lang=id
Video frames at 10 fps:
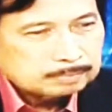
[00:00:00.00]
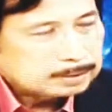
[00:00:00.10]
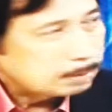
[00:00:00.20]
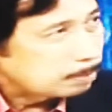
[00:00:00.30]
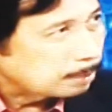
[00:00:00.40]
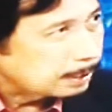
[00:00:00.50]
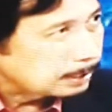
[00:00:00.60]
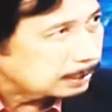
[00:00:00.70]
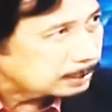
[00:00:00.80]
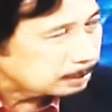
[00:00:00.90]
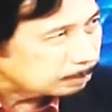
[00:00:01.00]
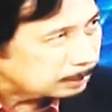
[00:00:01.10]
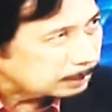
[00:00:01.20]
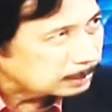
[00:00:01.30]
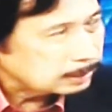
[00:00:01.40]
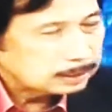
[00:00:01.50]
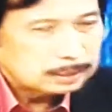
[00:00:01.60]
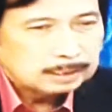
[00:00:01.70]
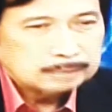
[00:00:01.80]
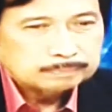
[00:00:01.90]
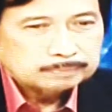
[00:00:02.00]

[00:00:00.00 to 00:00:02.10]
bisa membahayakan stabilitas kita.